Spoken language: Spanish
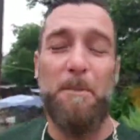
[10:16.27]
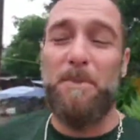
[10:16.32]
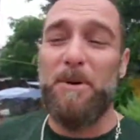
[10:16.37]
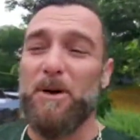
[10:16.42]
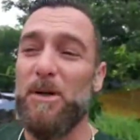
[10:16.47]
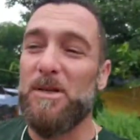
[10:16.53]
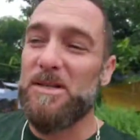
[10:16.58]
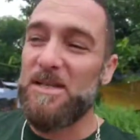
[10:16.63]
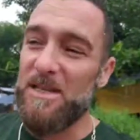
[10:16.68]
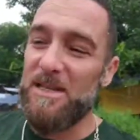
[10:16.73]

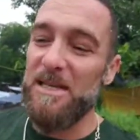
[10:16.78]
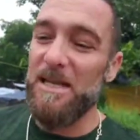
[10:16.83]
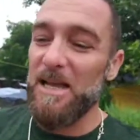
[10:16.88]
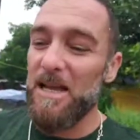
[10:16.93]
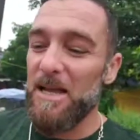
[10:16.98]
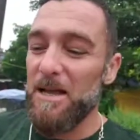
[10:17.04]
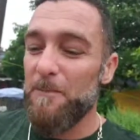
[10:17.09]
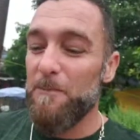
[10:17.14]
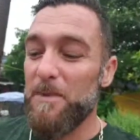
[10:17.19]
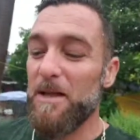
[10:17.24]
Pero sí,
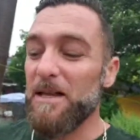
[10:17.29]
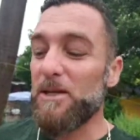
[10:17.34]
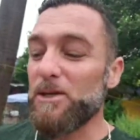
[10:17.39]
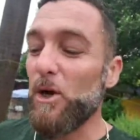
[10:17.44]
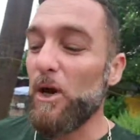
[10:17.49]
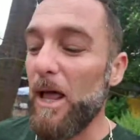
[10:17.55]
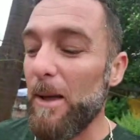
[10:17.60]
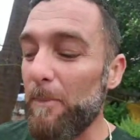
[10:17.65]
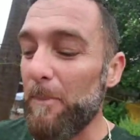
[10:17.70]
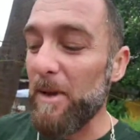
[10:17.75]

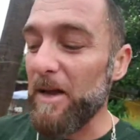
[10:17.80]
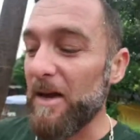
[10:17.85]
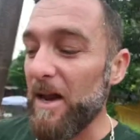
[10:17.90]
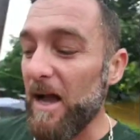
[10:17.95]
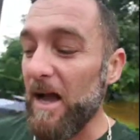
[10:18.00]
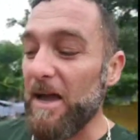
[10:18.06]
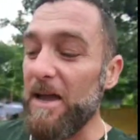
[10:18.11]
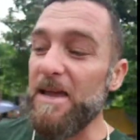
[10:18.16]
mereció la pena.